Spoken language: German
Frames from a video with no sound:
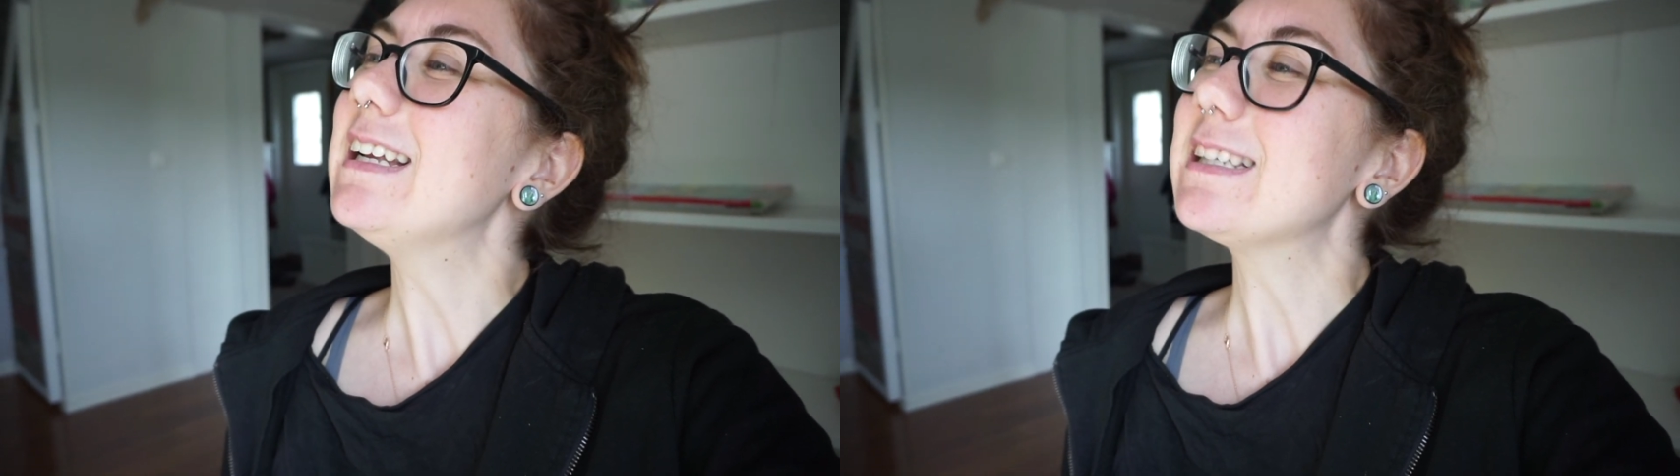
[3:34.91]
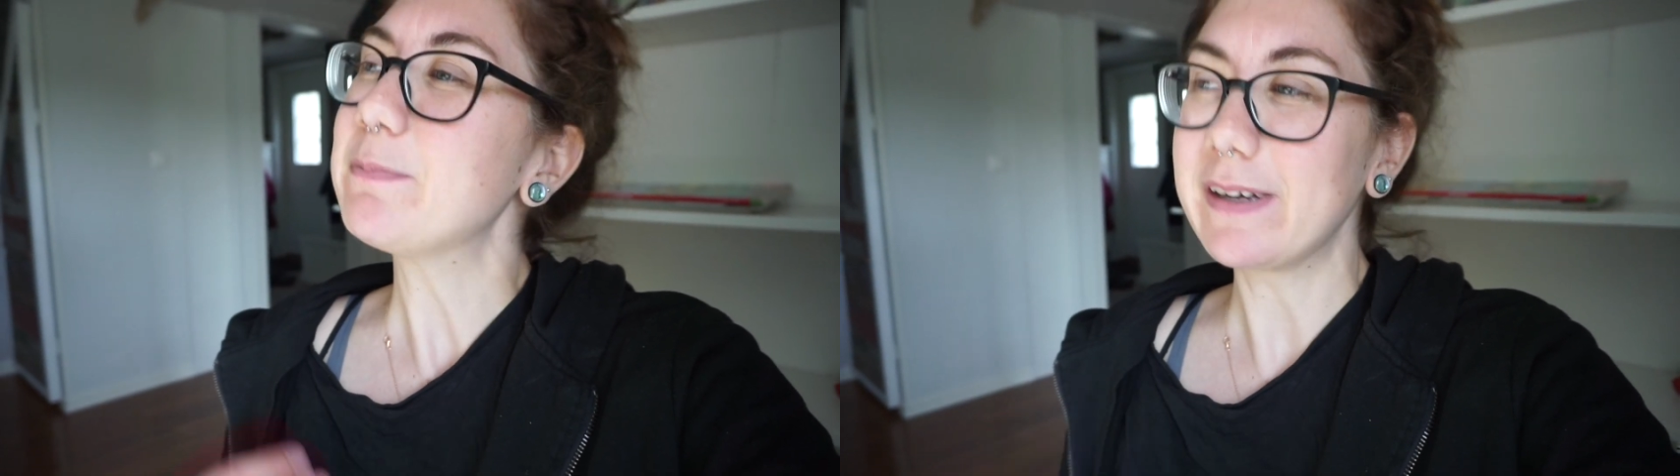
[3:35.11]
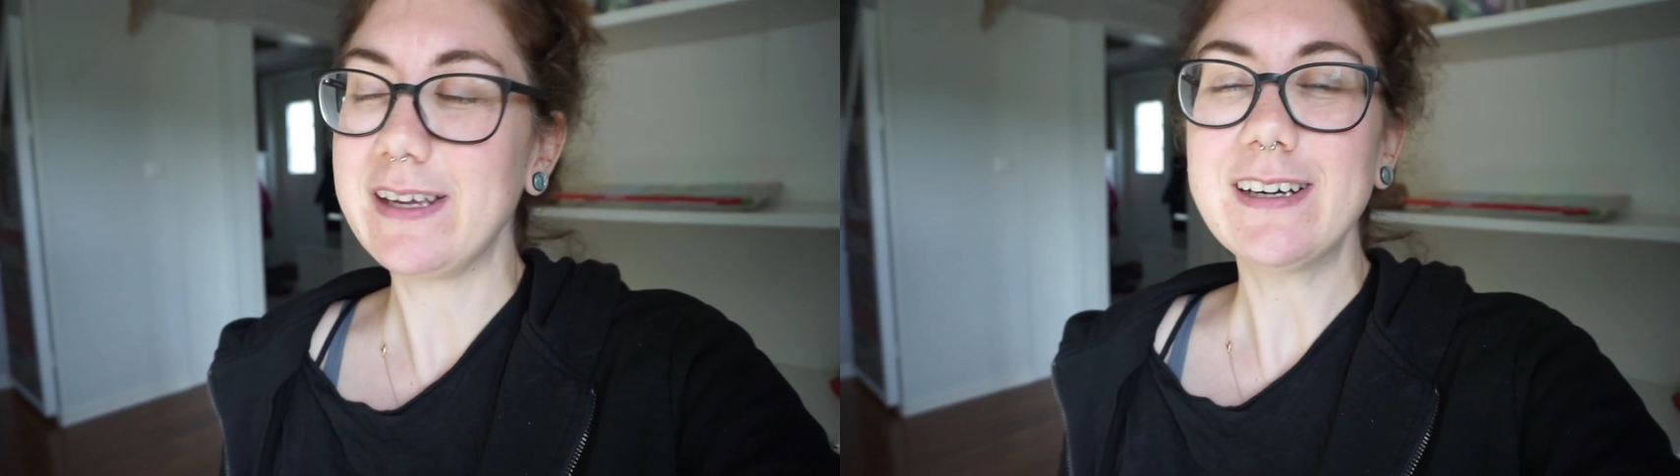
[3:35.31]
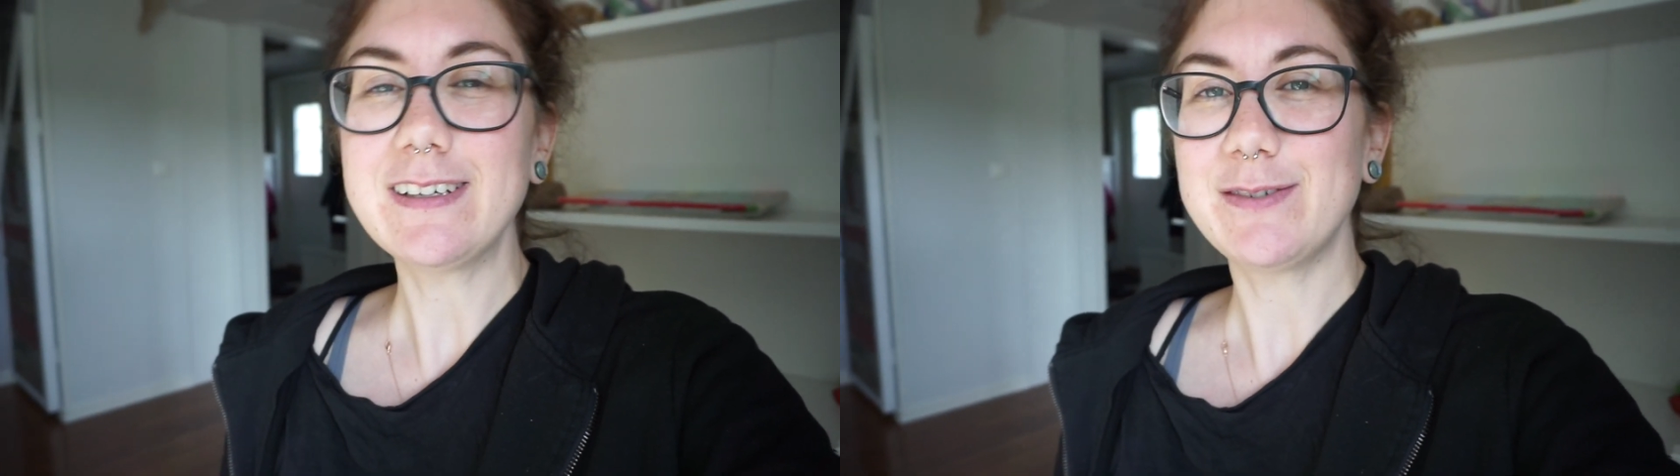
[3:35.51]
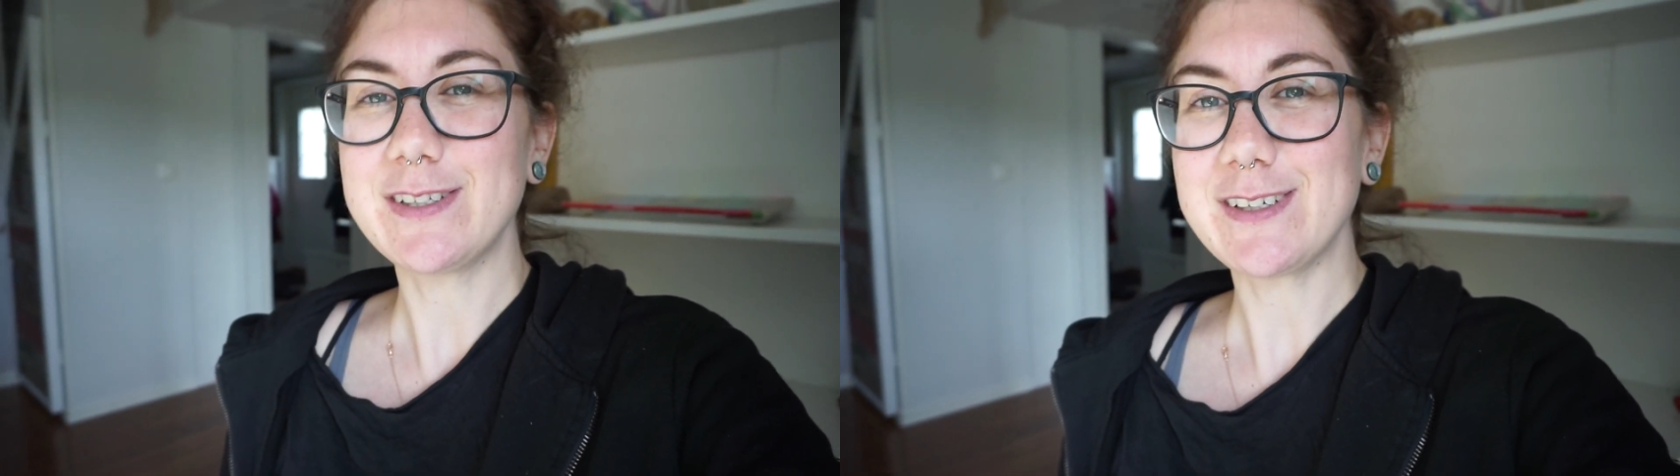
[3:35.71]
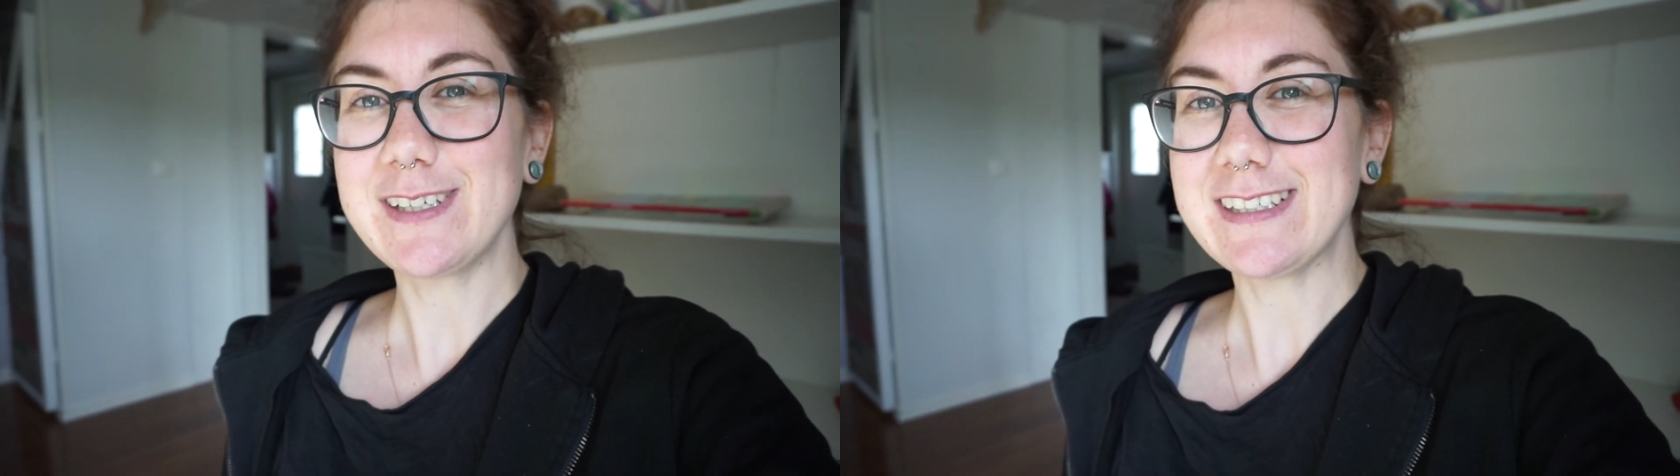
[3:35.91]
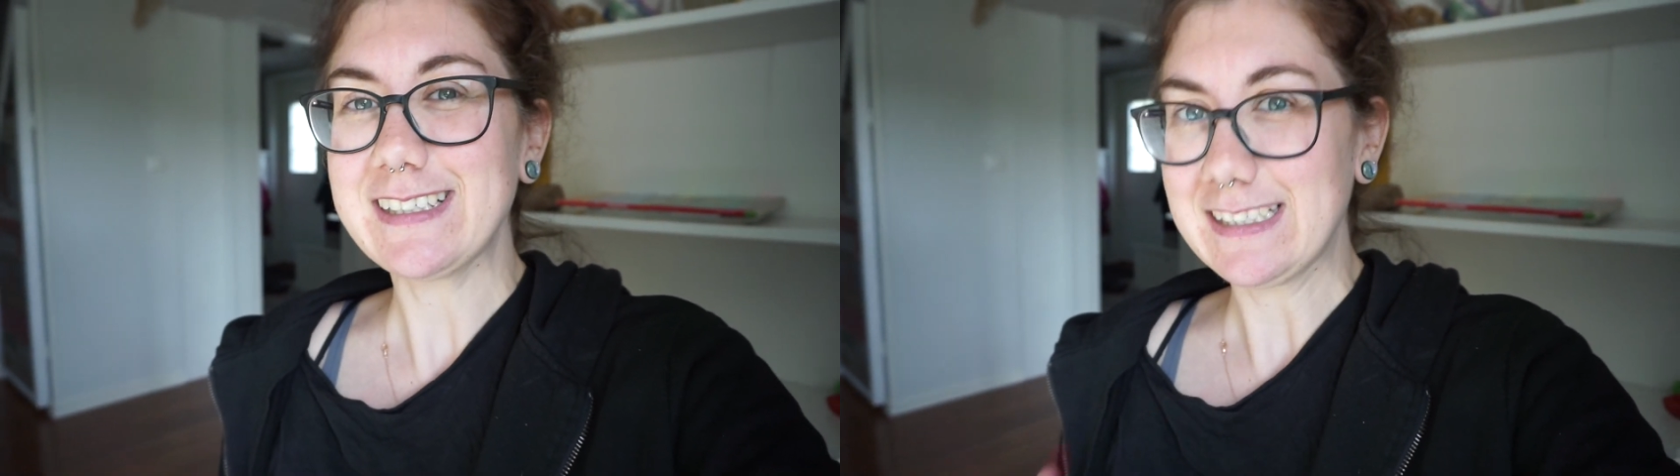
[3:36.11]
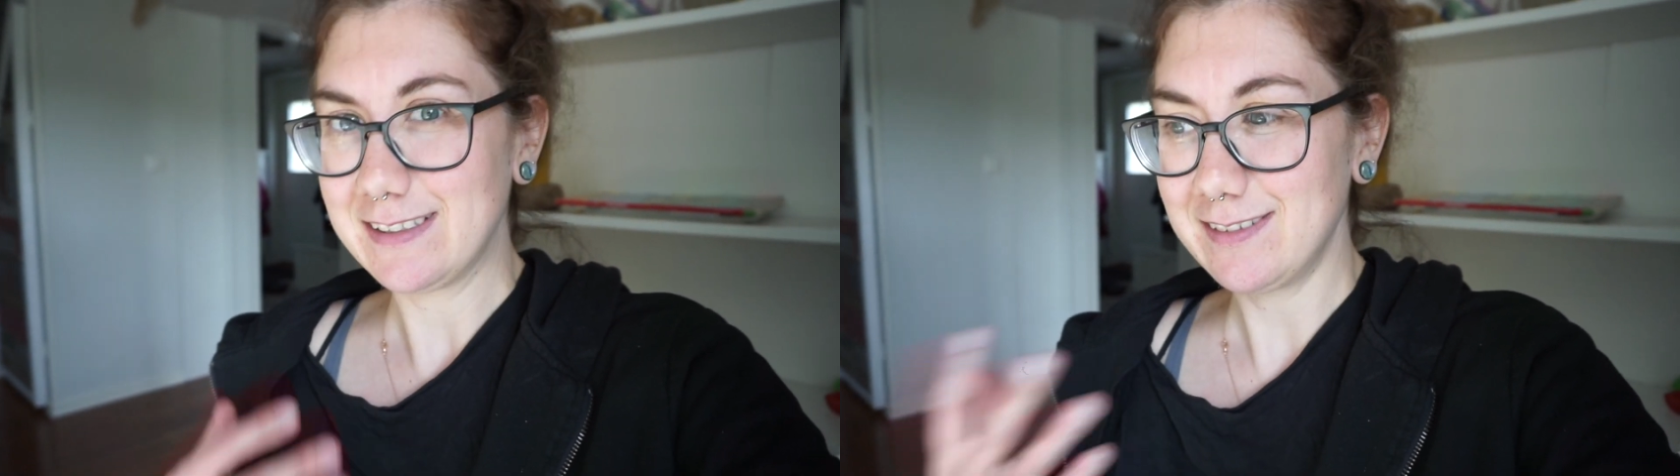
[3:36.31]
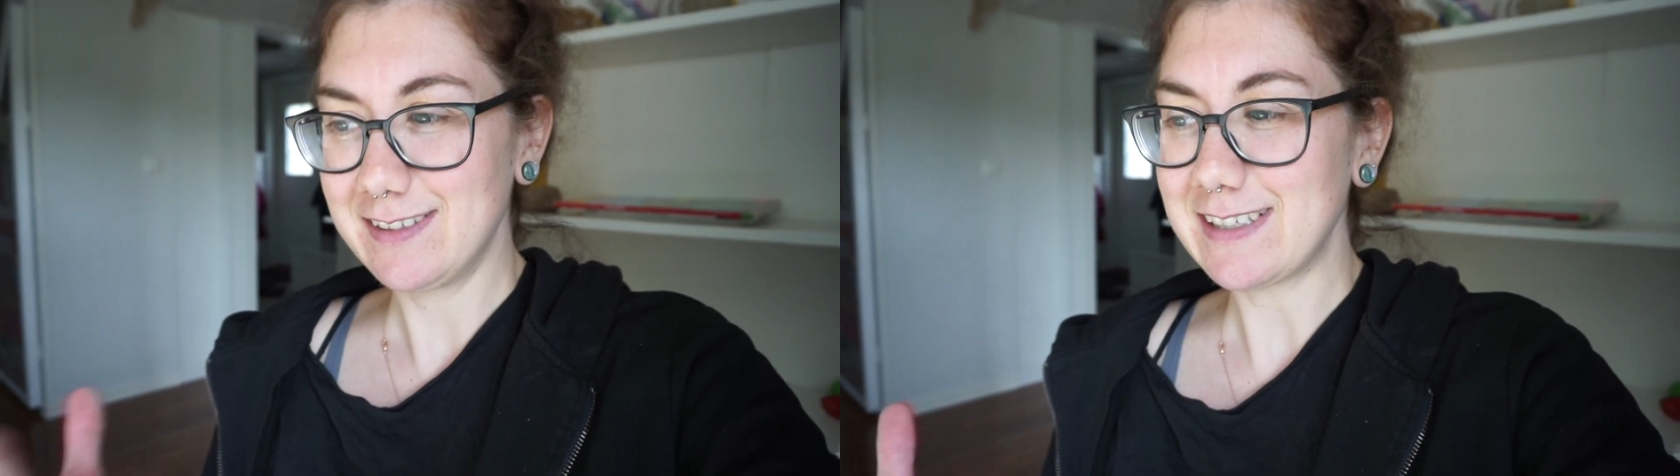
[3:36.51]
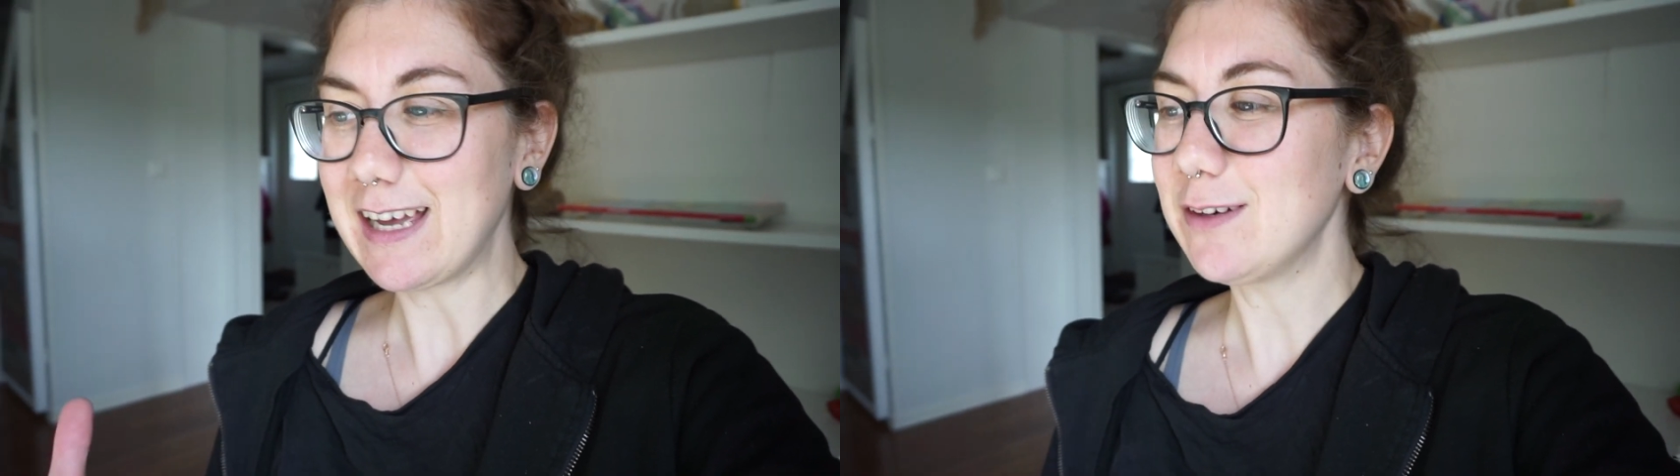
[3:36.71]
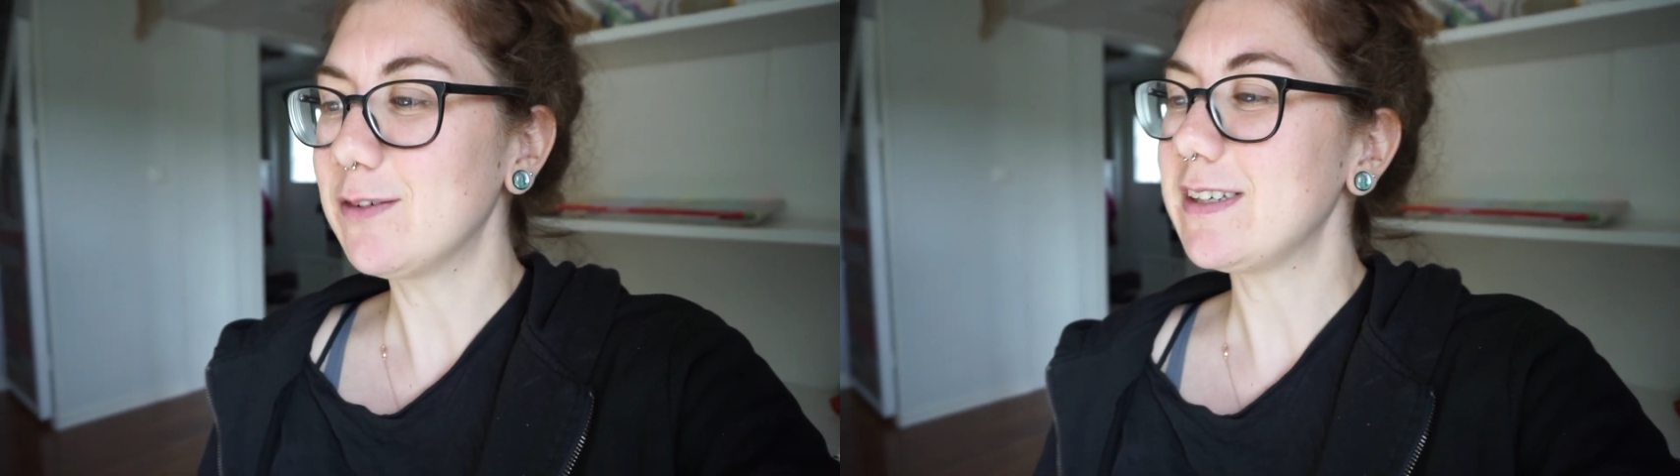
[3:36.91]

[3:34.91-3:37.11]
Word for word: inspirieren von solchen Sachen.